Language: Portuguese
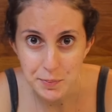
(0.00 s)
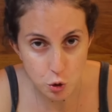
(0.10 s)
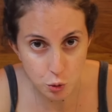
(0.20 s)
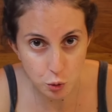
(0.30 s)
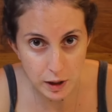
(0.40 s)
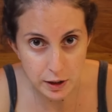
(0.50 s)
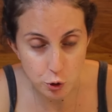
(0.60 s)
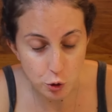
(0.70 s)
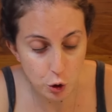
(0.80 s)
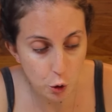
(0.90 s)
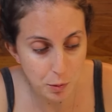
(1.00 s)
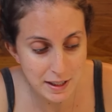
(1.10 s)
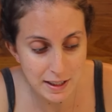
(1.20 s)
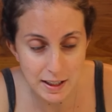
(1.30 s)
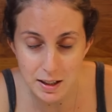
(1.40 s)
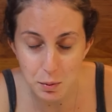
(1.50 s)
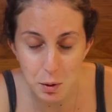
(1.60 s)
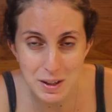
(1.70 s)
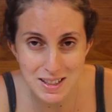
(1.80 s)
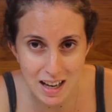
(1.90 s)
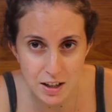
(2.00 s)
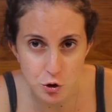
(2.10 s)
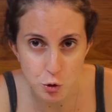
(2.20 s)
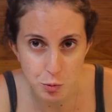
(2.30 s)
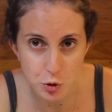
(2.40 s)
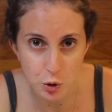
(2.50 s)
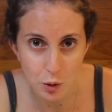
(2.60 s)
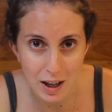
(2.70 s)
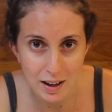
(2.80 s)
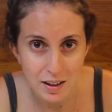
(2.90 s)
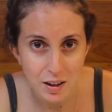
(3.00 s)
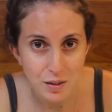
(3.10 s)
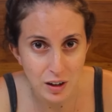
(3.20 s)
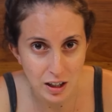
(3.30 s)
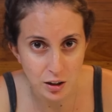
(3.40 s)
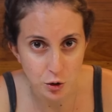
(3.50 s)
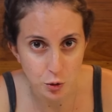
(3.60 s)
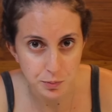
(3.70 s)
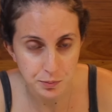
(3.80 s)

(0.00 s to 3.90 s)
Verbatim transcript: Junto a isso, eu comecei a receber mensagens no meu celular falando: